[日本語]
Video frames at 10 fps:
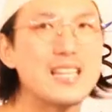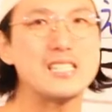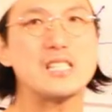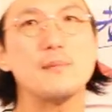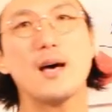で
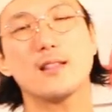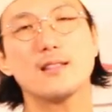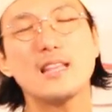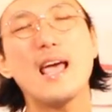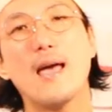し
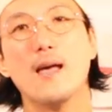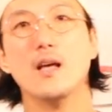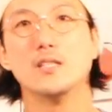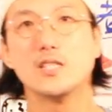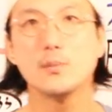まって、
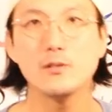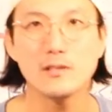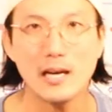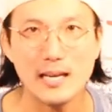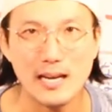自
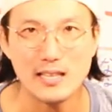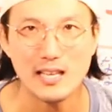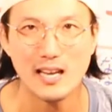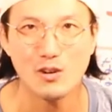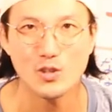分がやり
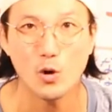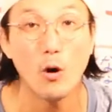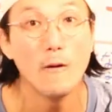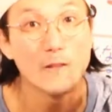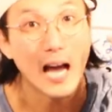たいこ
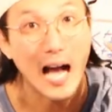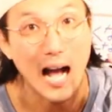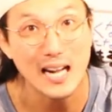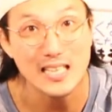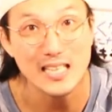とを
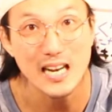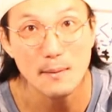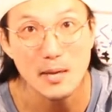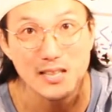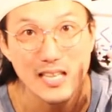
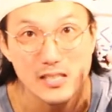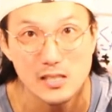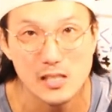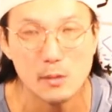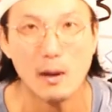諦めて
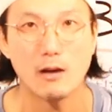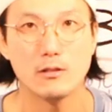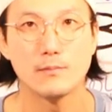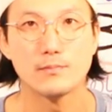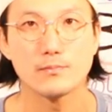しま
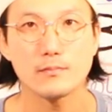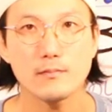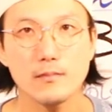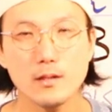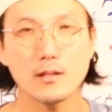う。
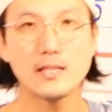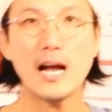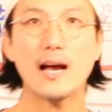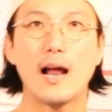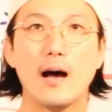
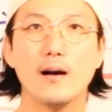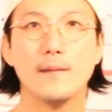だから、